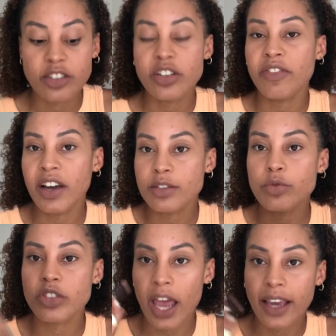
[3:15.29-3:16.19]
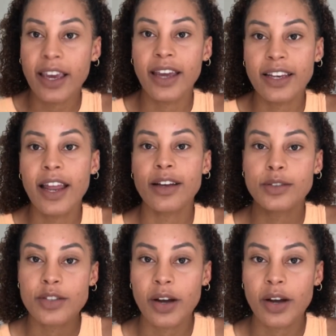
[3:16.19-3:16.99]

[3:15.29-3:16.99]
já faz um check aí, né, no seu